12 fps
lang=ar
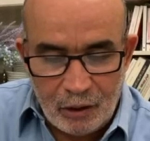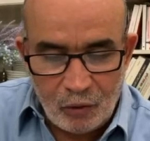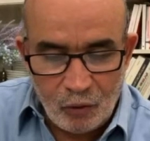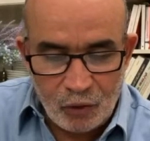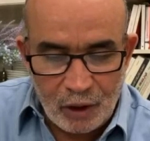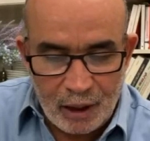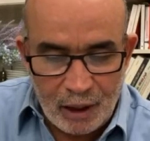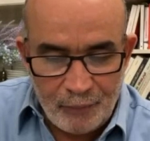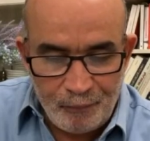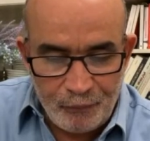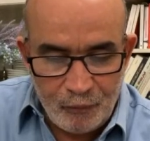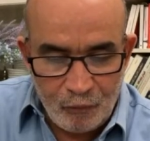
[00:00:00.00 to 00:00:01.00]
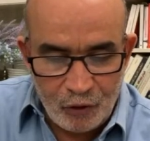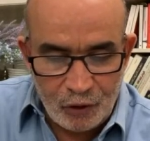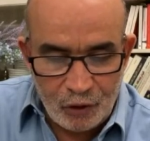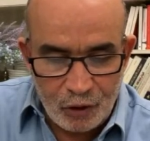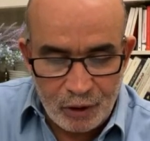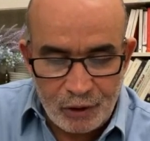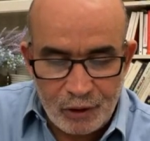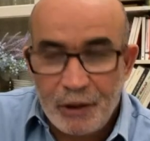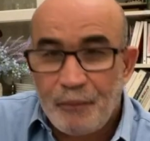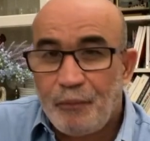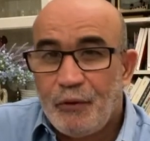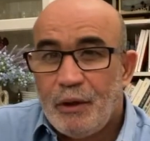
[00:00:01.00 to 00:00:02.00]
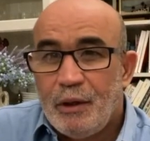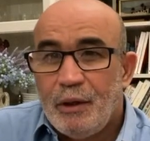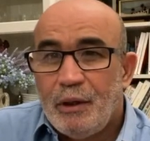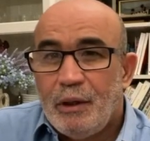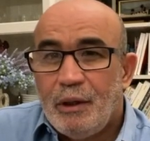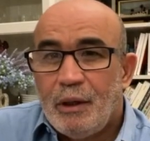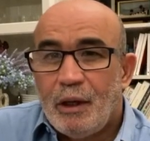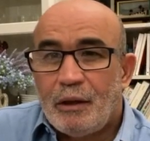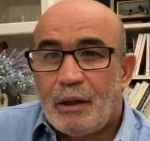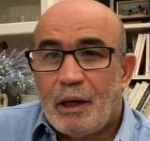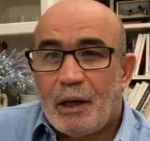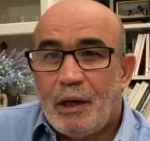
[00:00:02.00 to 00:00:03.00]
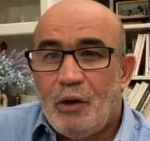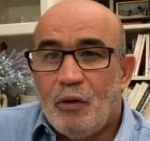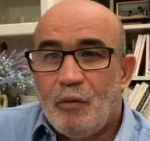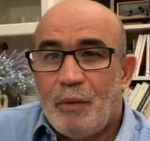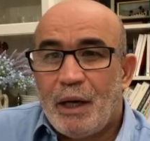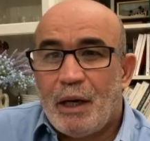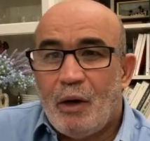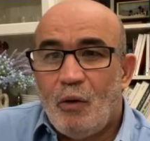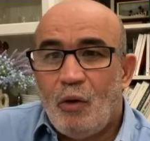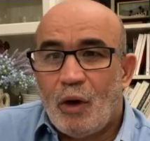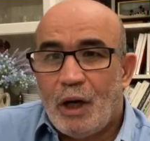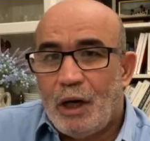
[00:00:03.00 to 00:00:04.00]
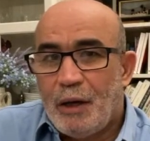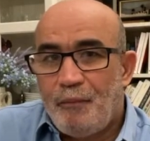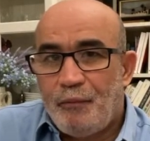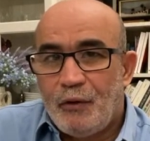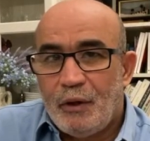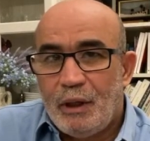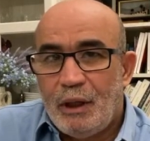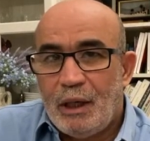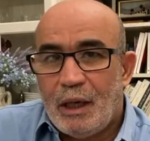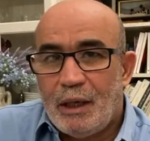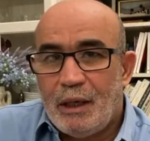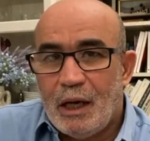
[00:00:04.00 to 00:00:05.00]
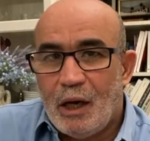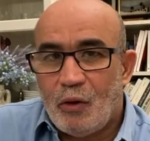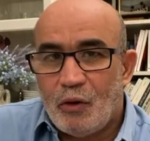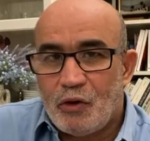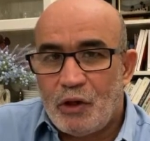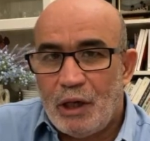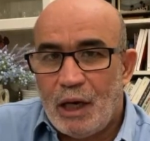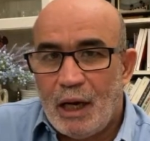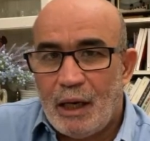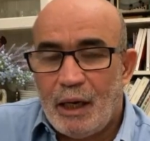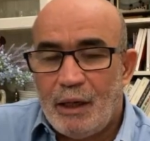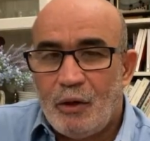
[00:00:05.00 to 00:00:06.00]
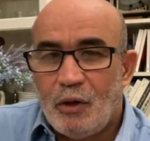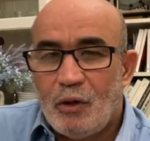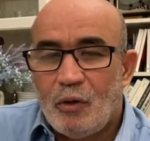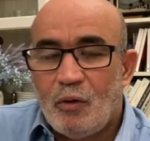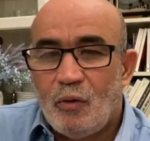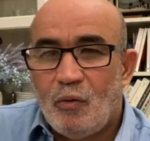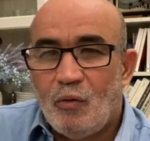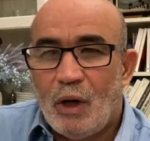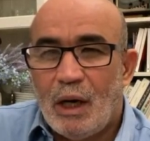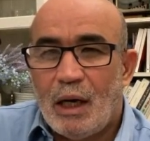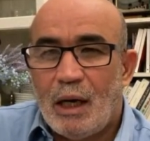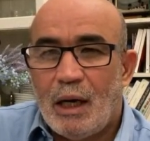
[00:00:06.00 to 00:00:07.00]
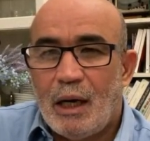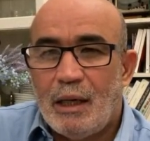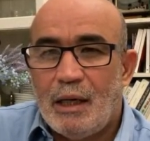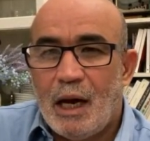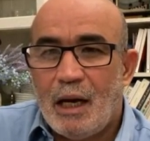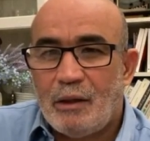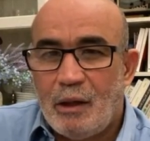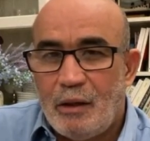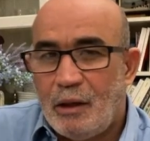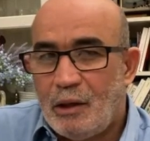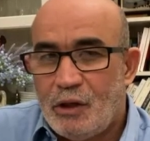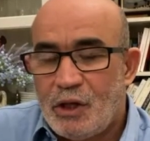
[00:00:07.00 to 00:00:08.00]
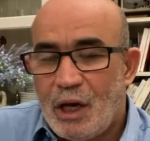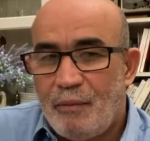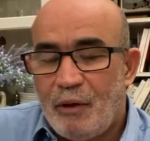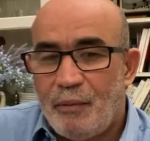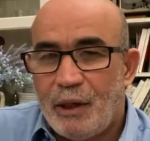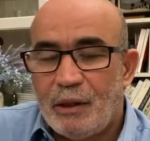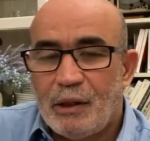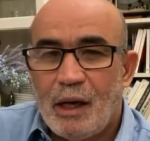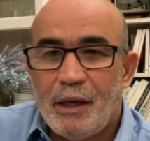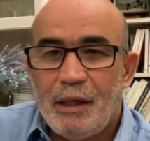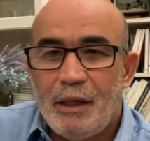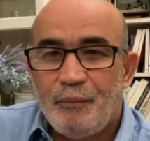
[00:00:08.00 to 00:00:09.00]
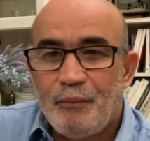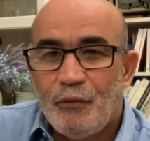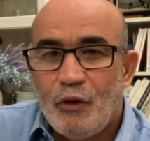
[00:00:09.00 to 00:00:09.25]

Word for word: رئيس الوزراء بوريس جونسون اضطر اليوم مرة أخرى إلى أن يخرج للعلن ويعتذر للشعب البريطاني